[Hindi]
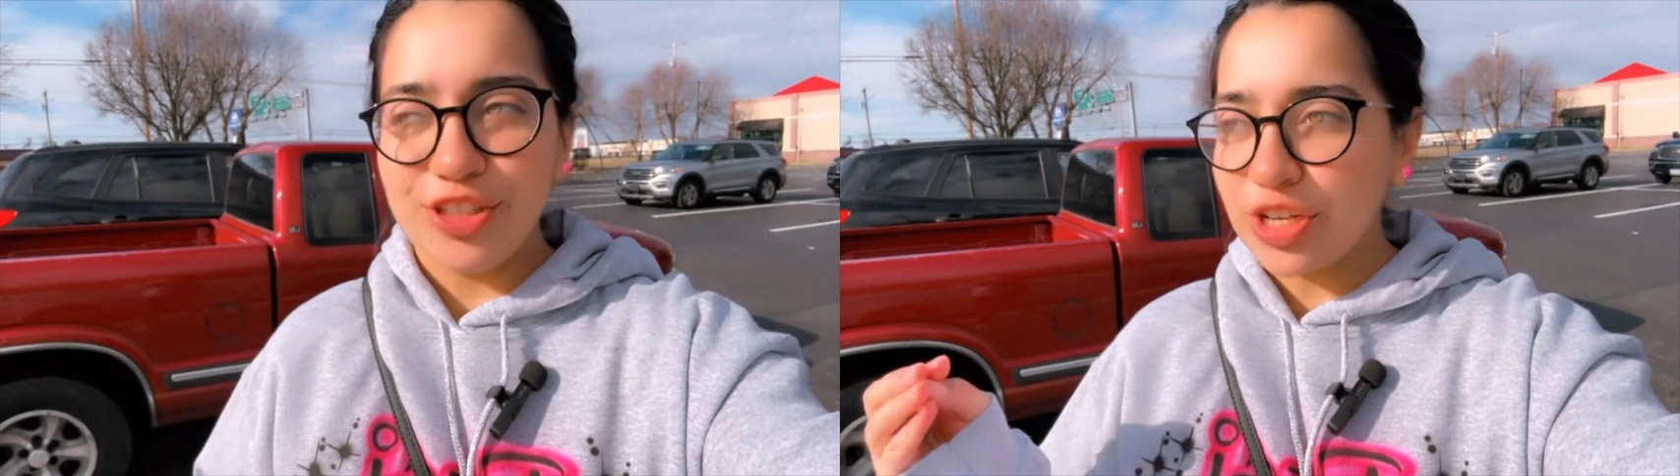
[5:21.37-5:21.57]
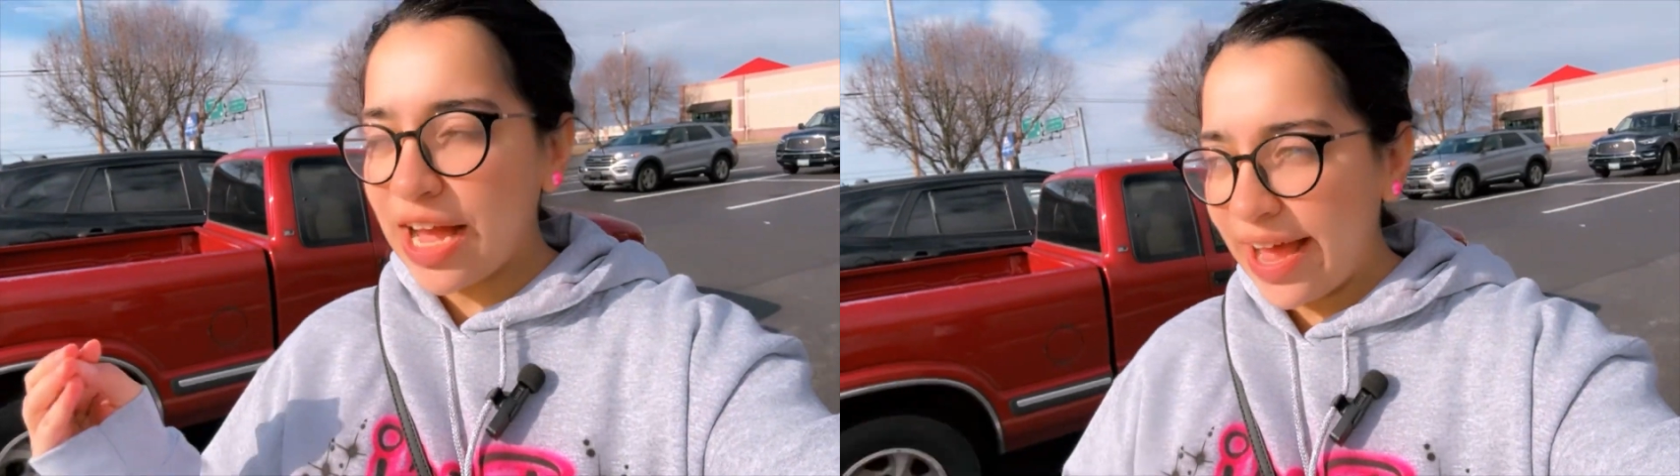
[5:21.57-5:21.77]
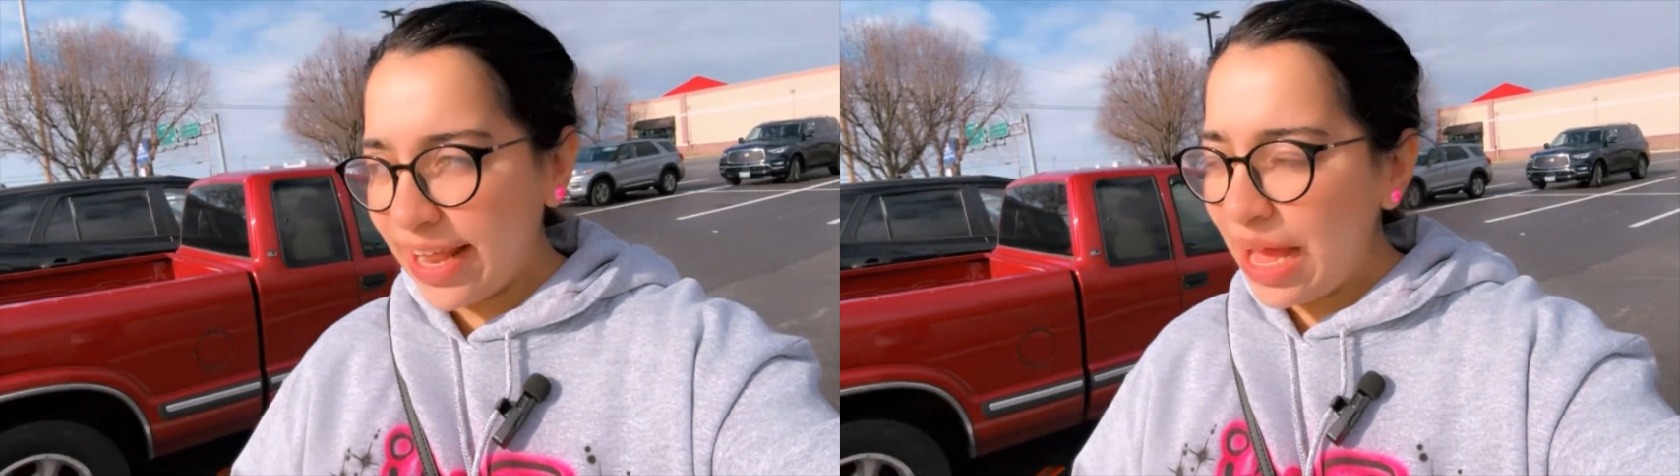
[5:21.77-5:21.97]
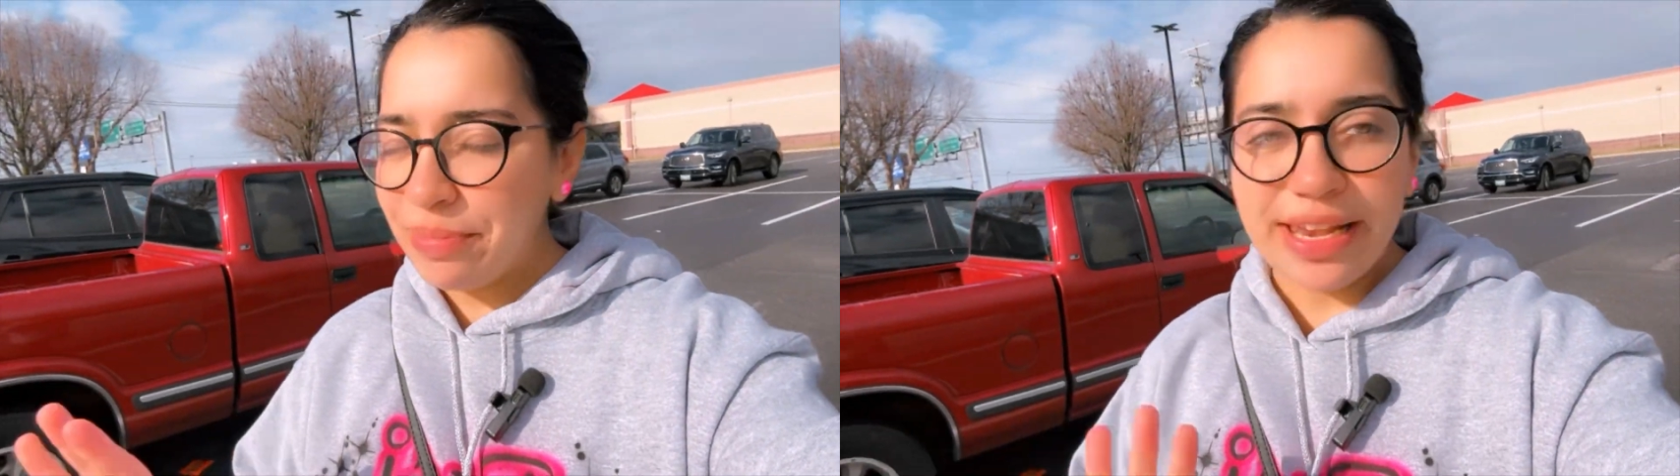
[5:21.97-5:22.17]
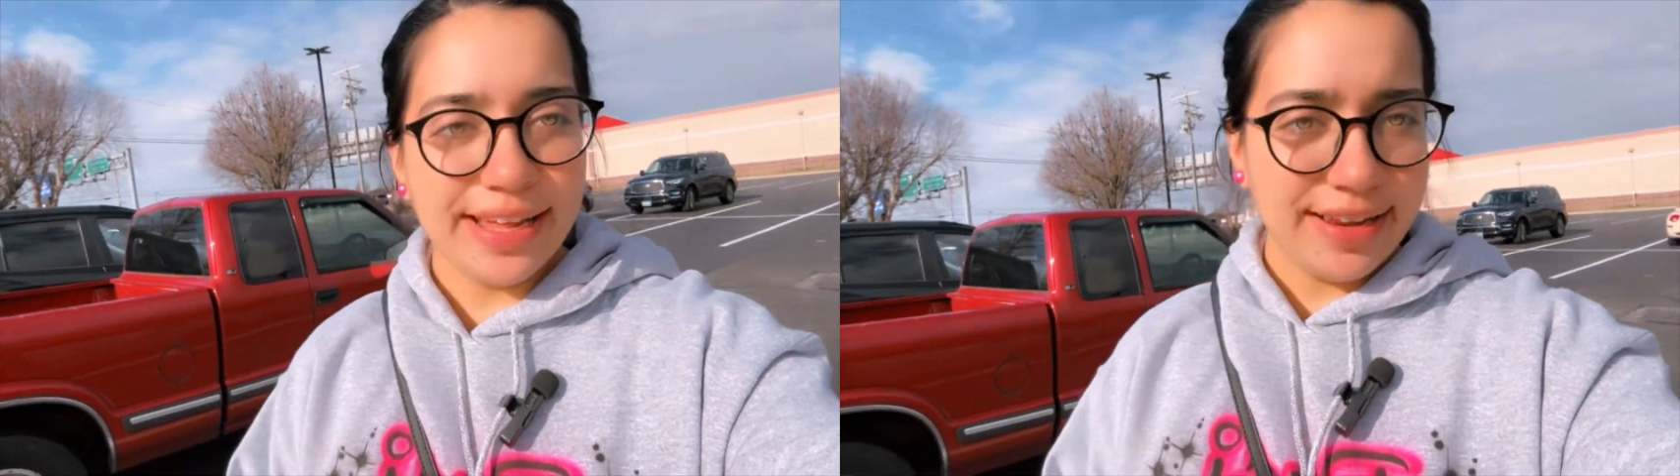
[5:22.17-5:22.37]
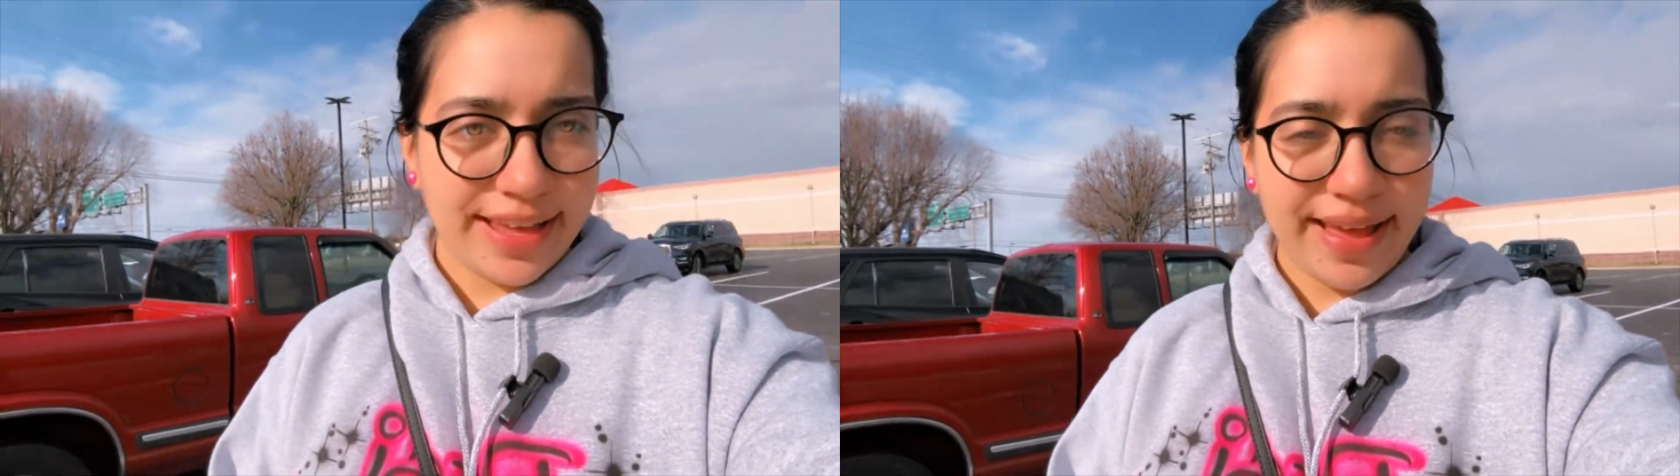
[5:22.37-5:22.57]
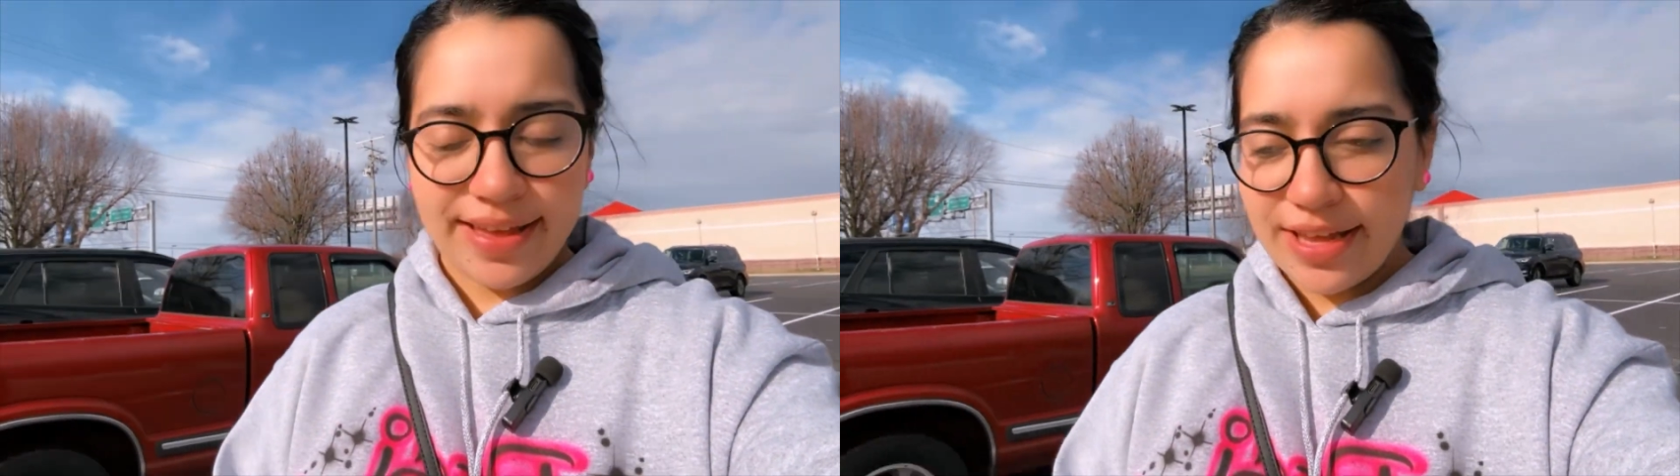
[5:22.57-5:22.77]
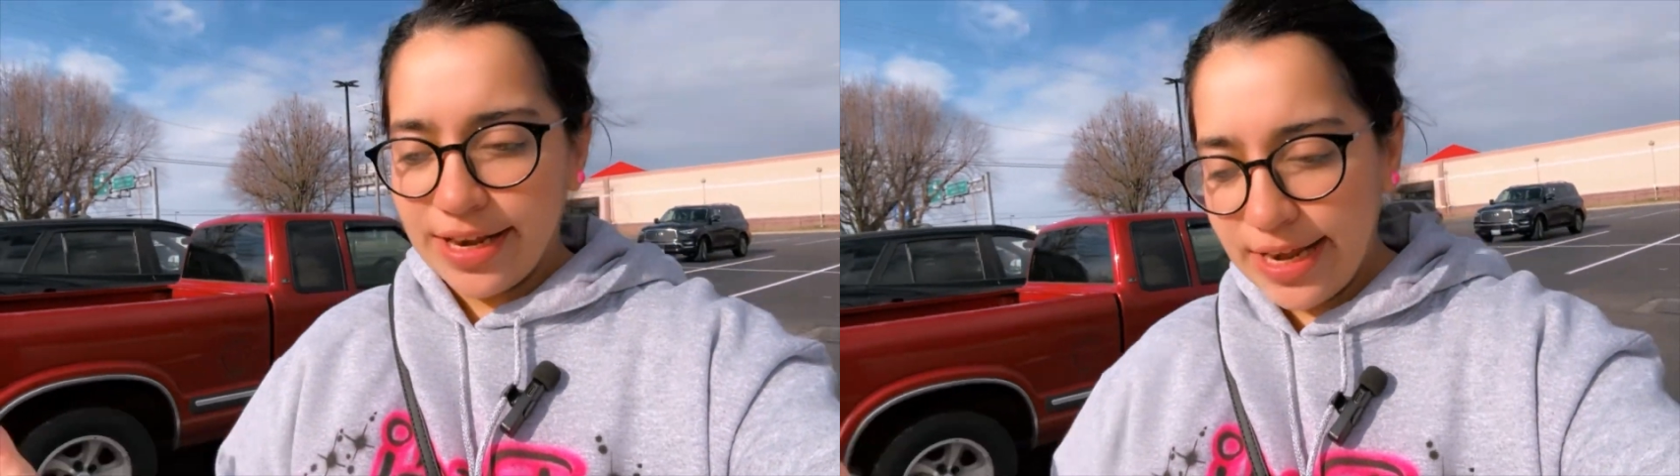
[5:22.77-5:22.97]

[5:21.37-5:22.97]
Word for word: तो खाना हमने ले लिया है